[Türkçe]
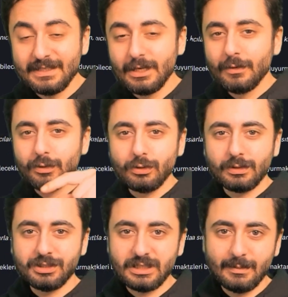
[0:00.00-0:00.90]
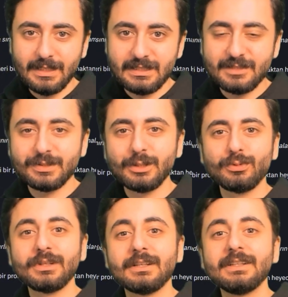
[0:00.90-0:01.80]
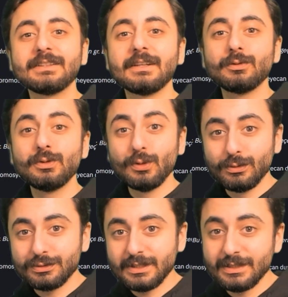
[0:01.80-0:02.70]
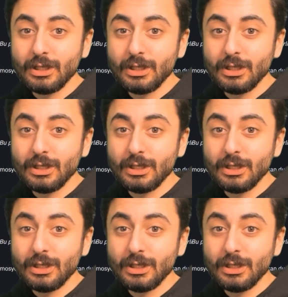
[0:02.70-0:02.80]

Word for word: videonun açıklamalar kısmında bulunan linkten üye olursanız